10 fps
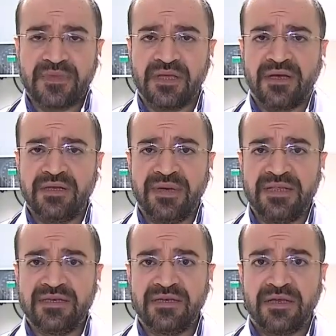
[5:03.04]
hani
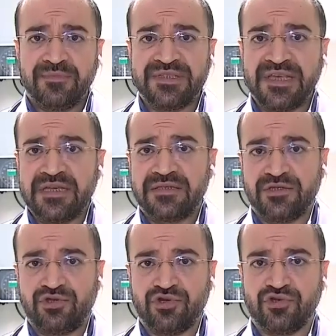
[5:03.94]
belki bir zehir
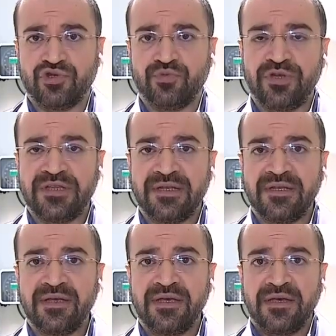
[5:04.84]
taşıyorsunuz. Bu
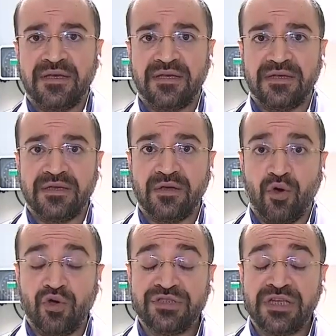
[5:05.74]
nedenle e,
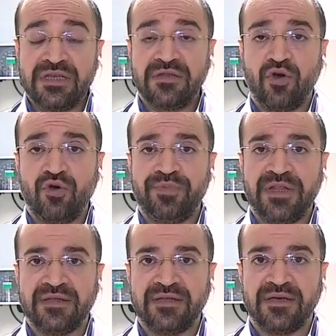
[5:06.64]
öncelikle ön
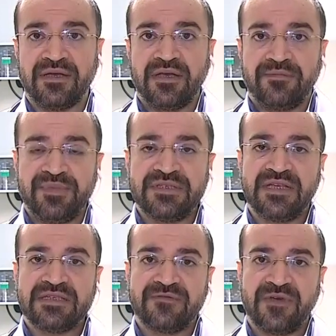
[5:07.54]
planda biz
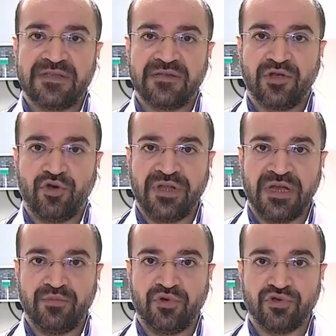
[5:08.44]
dezenfektanları
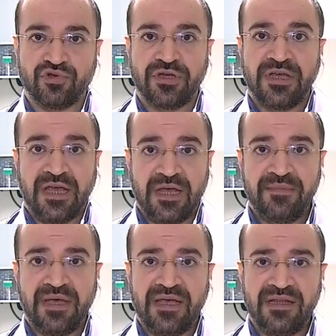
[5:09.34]
önermiyoruz.
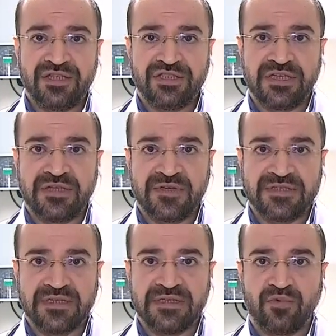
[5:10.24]
Hem Önce hocam
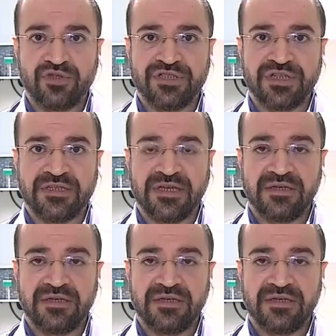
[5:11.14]
Kolonya'da yani